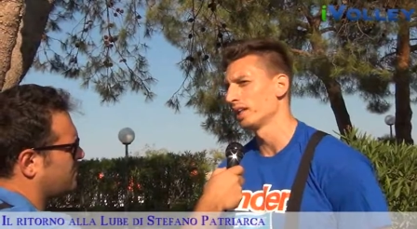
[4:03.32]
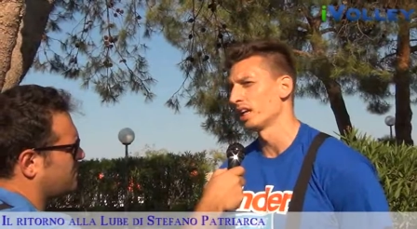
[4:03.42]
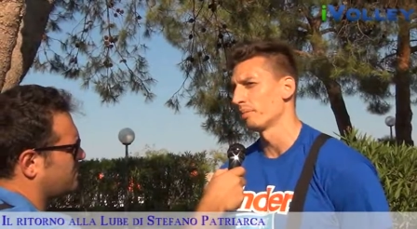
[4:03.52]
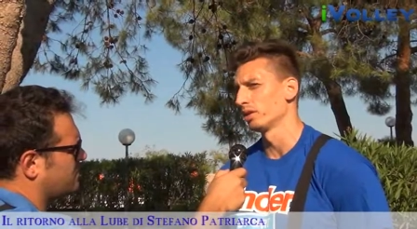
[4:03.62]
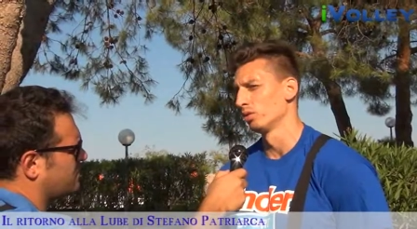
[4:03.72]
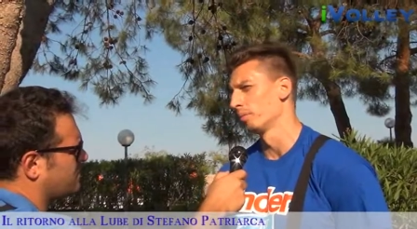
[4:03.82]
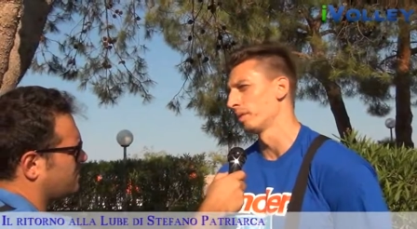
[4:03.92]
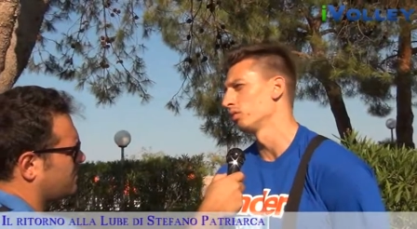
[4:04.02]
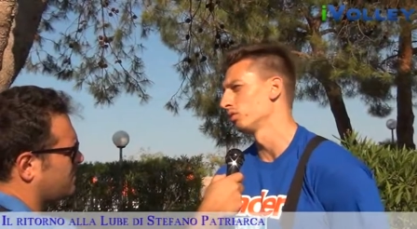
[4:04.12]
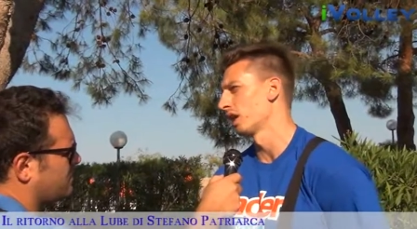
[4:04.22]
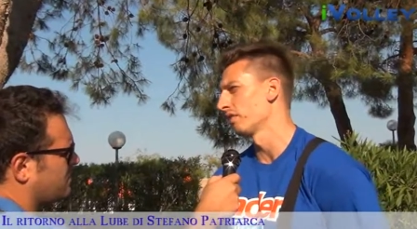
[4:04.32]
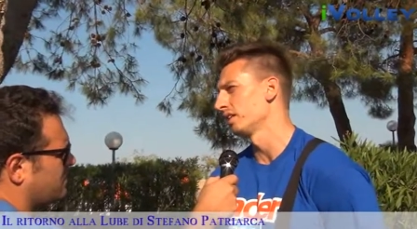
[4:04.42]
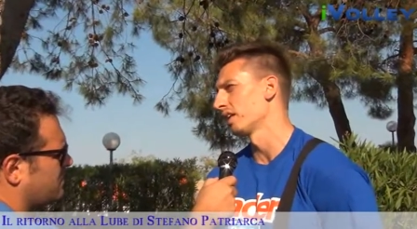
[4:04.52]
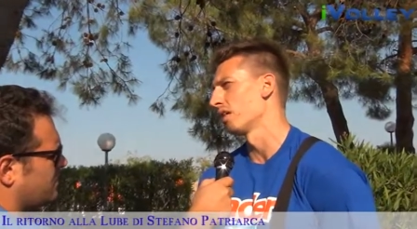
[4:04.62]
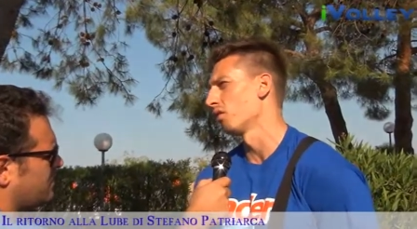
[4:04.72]
in Italia per, tu, per tutta la
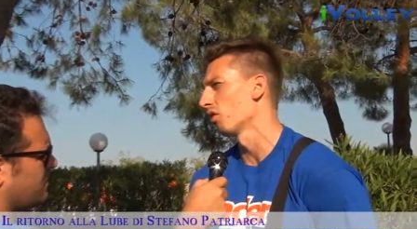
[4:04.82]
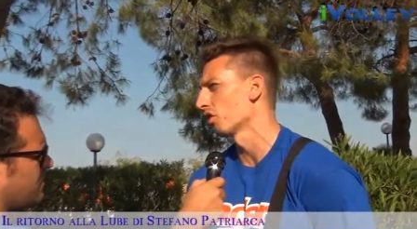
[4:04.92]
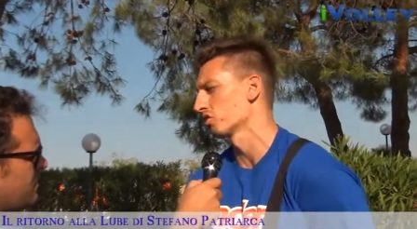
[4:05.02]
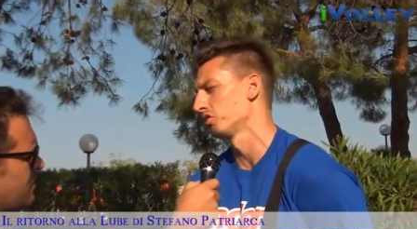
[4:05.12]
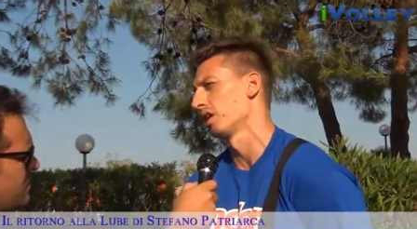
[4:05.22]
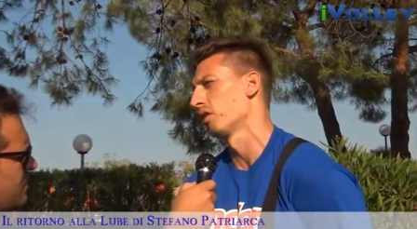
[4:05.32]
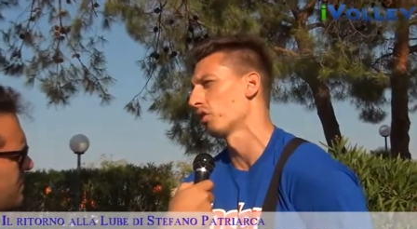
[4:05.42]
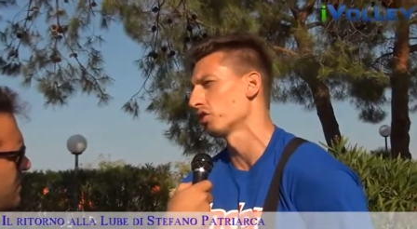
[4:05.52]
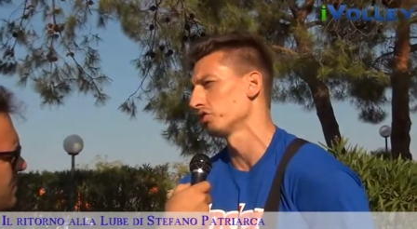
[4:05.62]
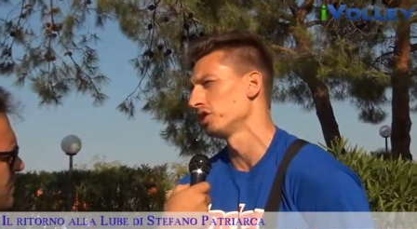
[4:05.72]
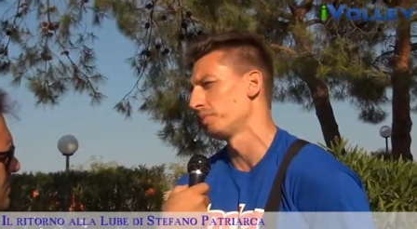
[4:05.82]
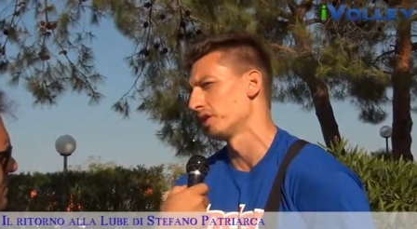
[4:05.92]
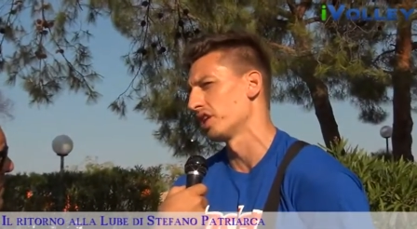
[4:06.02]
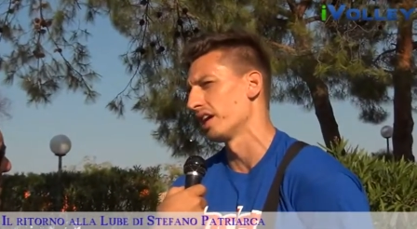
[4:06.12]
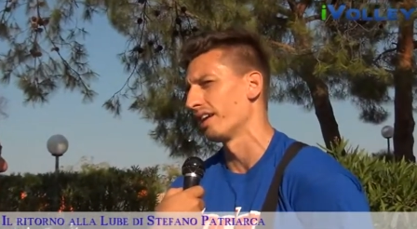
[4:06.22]
vita è un grosso, è un grosso
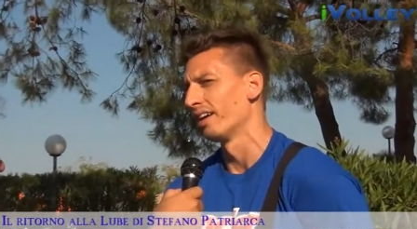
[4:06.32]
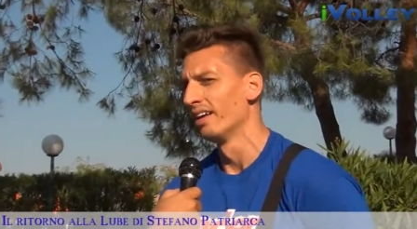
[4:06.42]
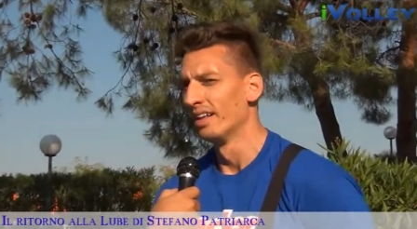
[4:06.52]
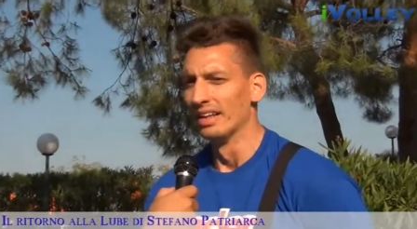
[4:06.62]
dispiacere.